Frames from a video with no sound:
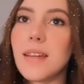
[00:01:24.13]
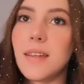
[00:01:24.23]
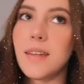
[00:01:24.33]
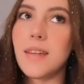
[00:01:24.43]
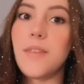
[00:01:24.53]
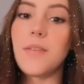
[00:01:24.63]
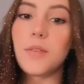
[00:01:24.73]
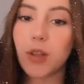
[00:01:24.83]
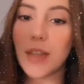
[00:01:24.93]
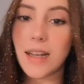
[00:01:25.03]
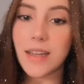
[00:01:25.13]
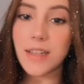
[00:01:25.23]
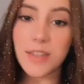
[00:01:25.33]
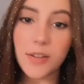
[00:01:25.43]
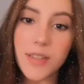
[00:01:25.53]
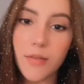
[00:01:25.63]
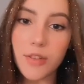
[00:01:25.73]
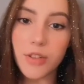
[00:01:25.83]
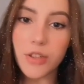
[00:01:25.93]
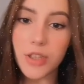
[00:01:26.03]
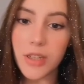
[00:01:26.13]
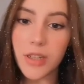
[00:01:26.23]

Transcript: Y, nie wiem totalnie, gdzie go założyć